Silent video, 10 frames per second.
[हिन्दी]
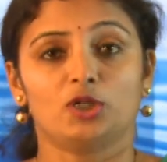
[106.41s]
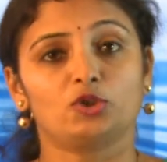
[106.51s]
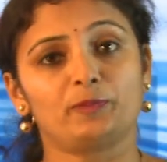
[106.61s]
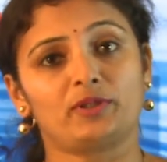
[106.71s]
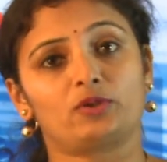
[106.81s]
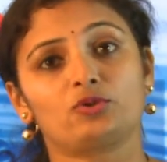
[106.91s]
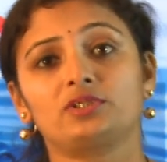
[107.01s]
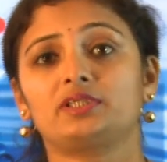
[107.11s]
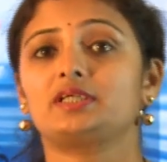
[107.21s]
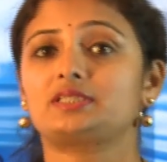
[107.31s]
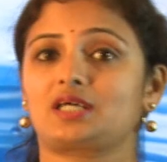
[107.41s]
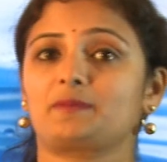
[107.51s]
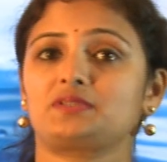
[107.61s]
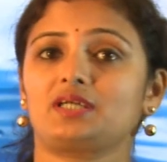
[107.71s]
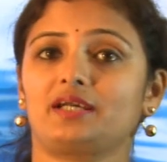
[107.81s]
तो प्रकृति के हिसाब
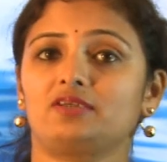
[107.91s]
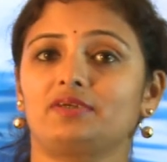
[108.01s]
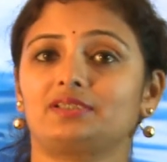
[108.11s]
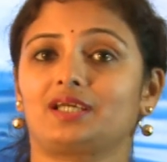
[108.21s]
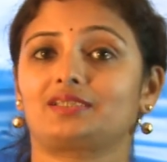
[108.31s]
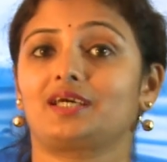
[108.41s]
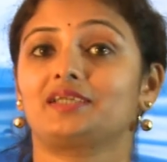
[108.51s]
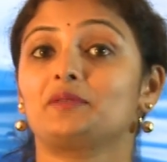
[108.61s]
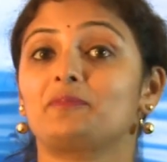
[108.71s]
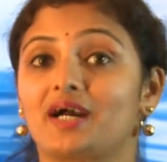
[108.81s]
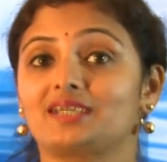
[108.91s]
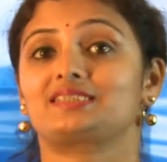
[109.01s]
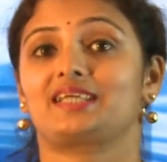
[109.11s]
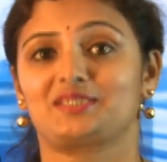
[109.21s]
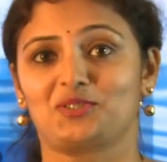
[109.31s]
से आयुर्वेद कहता है कि प्यास
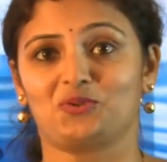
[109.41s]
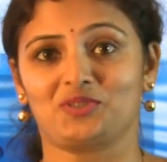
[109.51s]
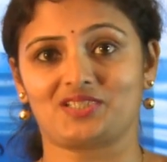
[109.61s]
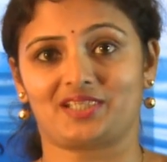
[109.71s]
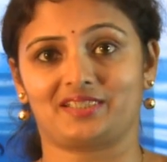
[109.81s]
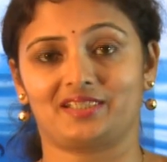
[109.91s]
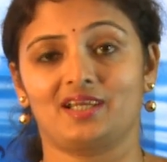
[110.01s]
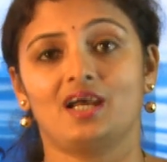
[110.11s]
कैसी होनी चाहिए